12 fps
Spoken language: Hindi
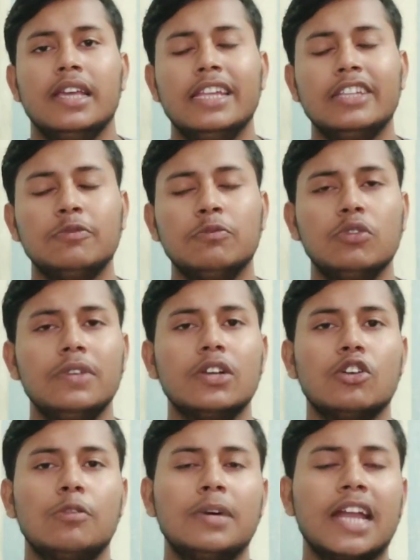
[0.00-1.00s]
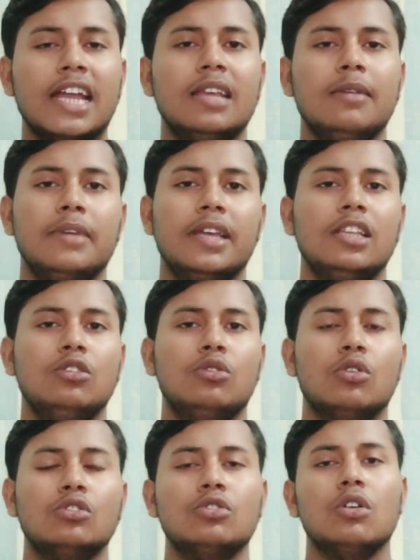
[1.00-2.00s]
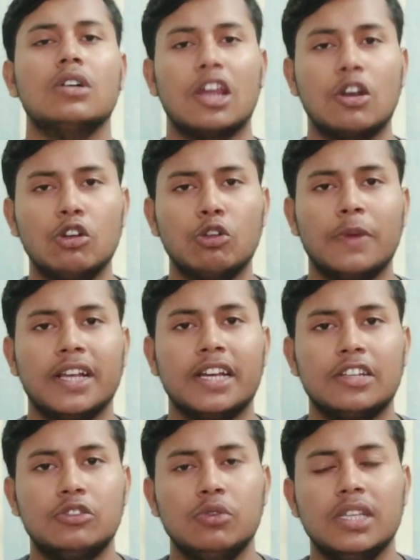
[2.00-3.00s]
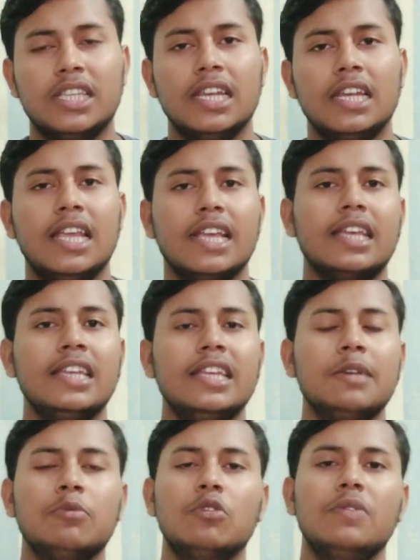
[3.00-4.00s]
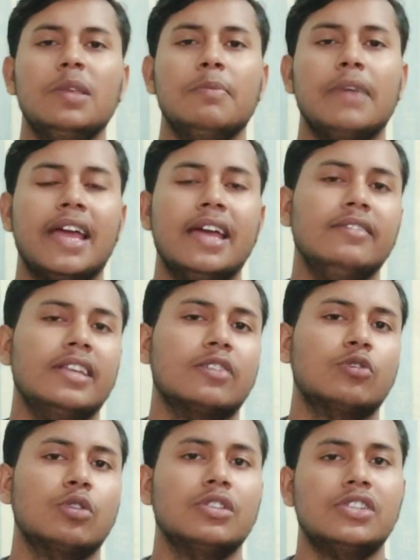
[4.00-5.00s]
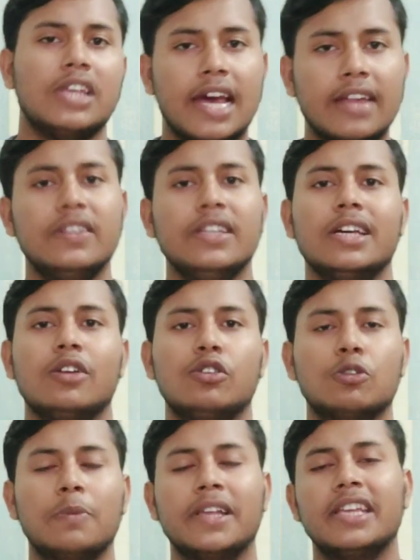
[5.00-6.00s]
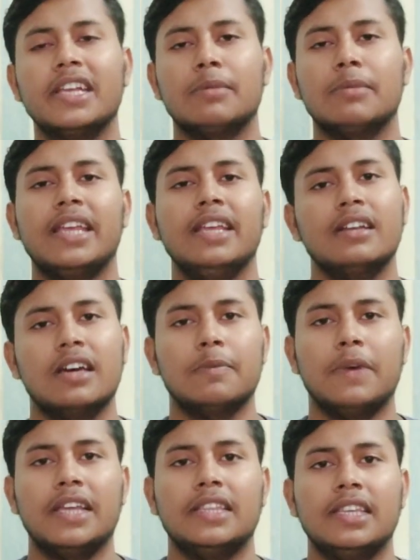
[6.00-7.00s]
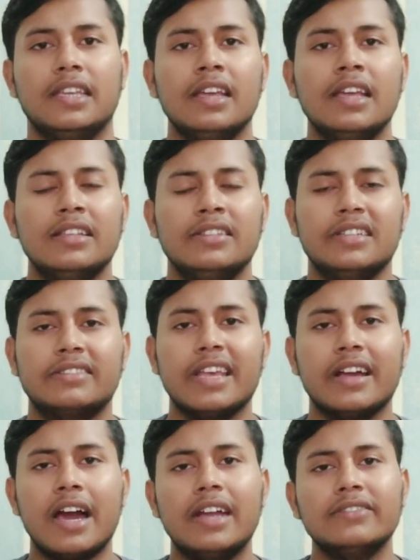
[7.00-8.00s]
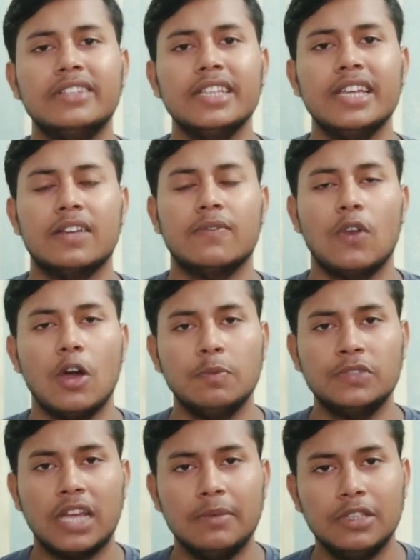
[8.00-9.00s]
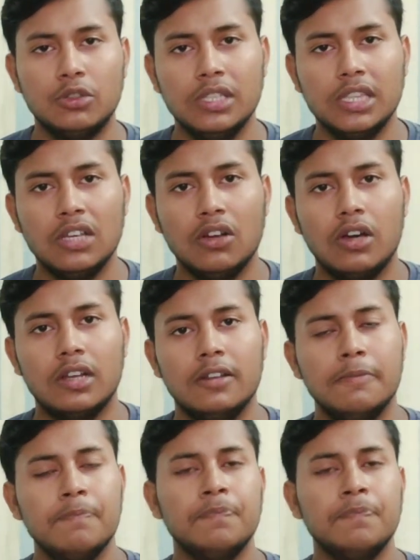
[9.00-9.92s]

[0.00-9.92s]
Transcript: इस मूवी को बनाने में 200 करोड़ रुपए खर्च हुए थे लेकिन ये मूवी महज एक करोड़ रुपए की कमाई कर पाई थी जिसके कारण से ये एक फ्लॉप साबित हुई थी और